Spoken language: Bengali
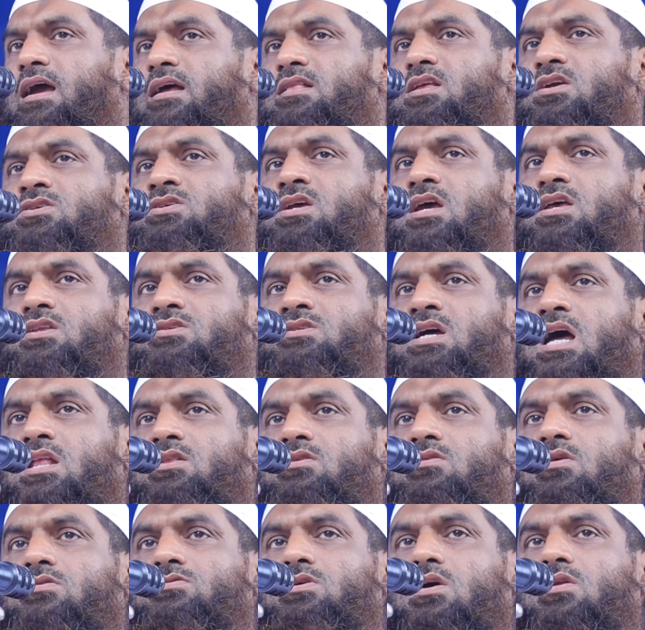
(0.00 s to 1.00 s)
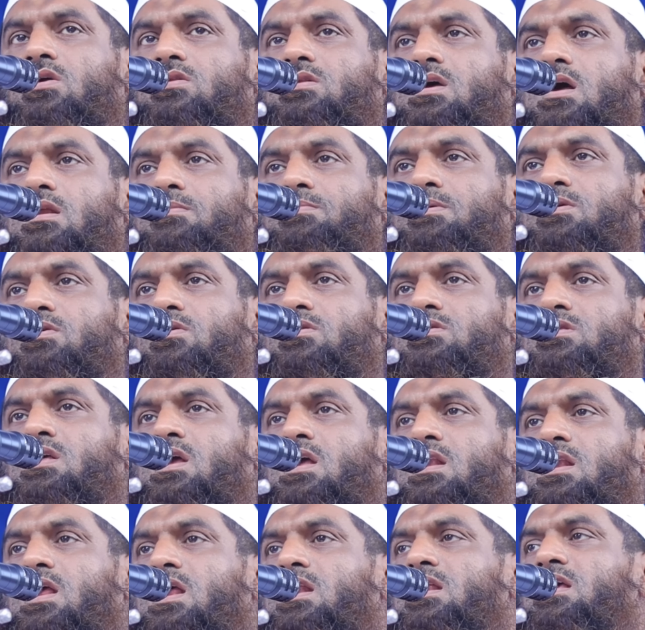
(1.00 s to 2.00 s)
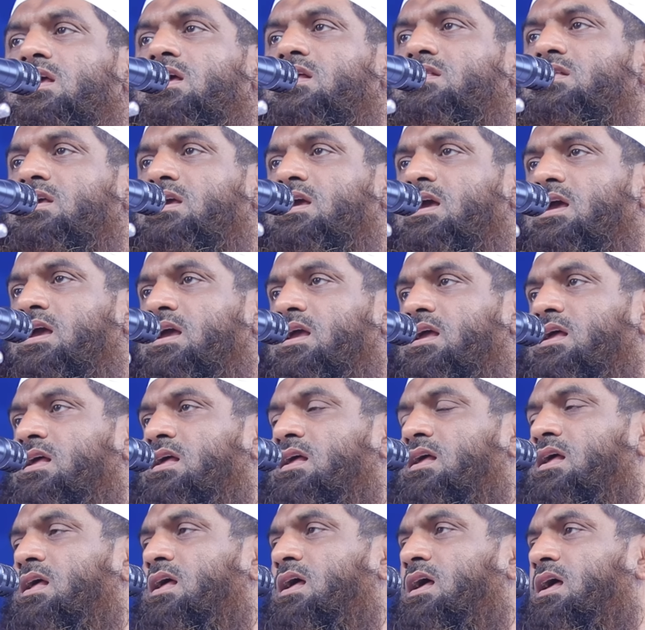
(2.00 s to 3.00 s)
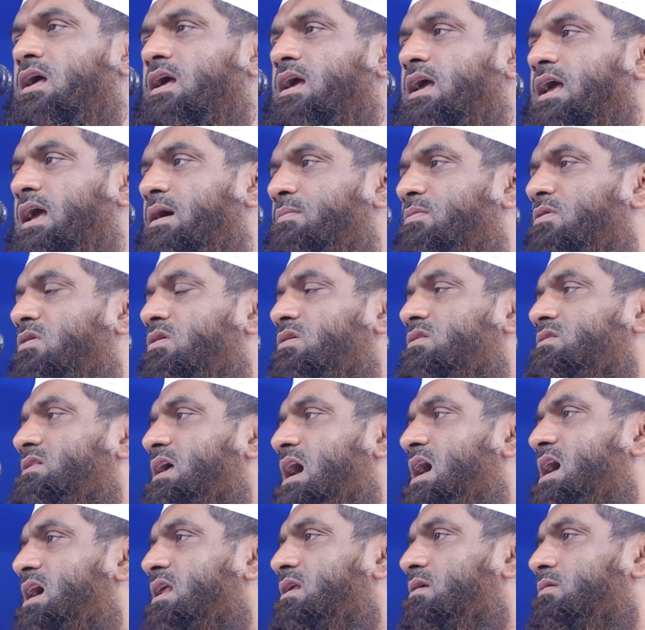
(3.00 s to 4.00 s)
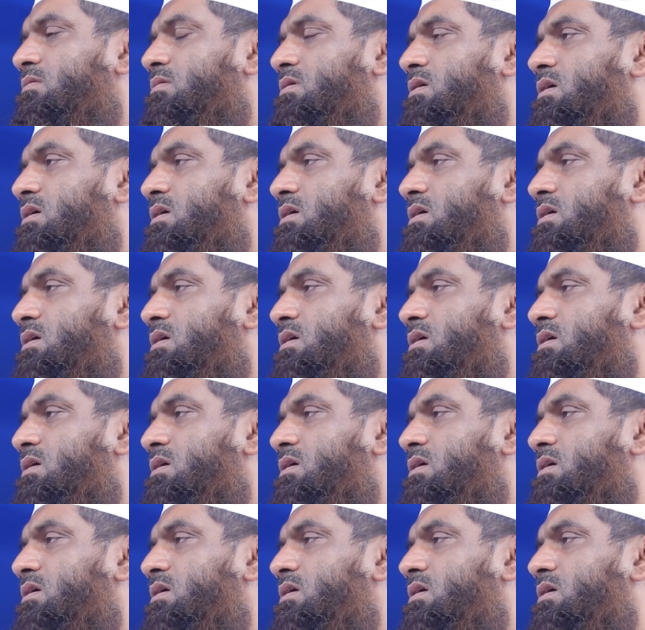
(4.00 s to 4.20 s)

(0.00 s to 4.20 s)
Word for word: এদেশের ছাত্র জনতার বিরুদ্ধে লেলিয়ে দিয়ে এবং তার